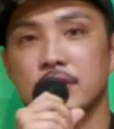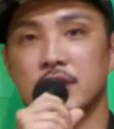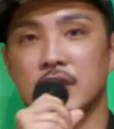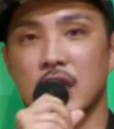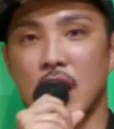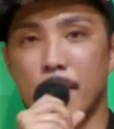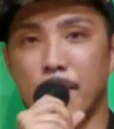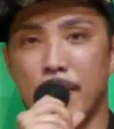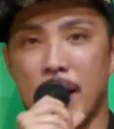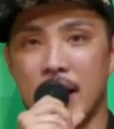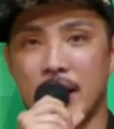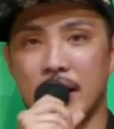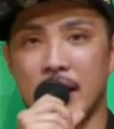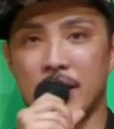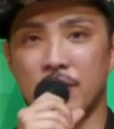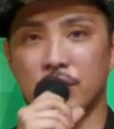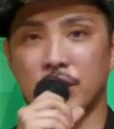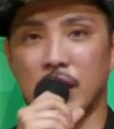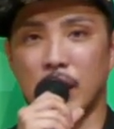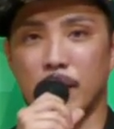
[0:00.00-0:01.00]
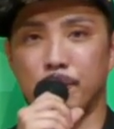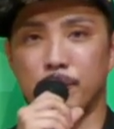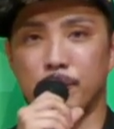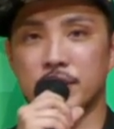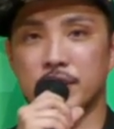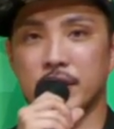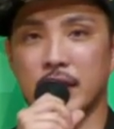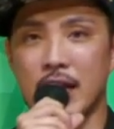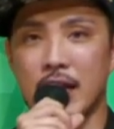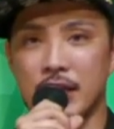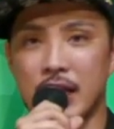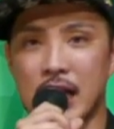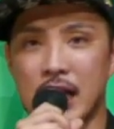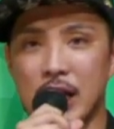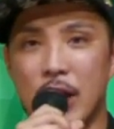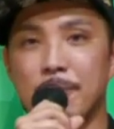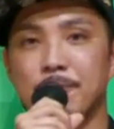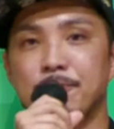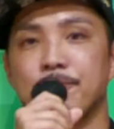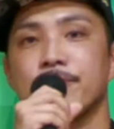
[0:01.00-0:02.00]
ジャパンへの切符を掴んだ
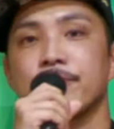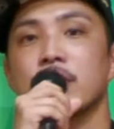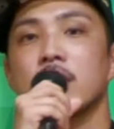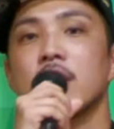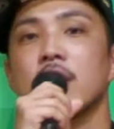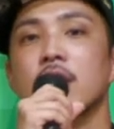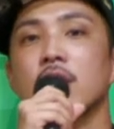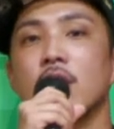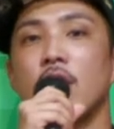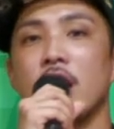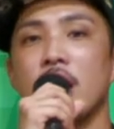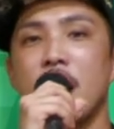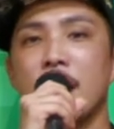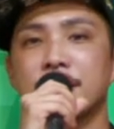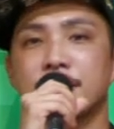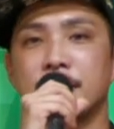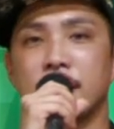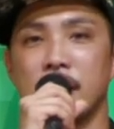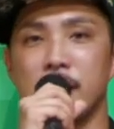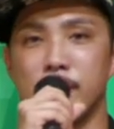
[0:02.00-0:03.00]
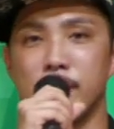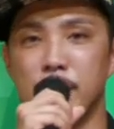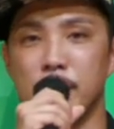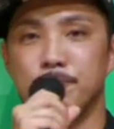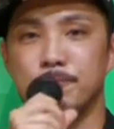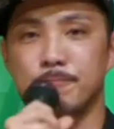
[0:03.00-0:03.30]
のはこのチーム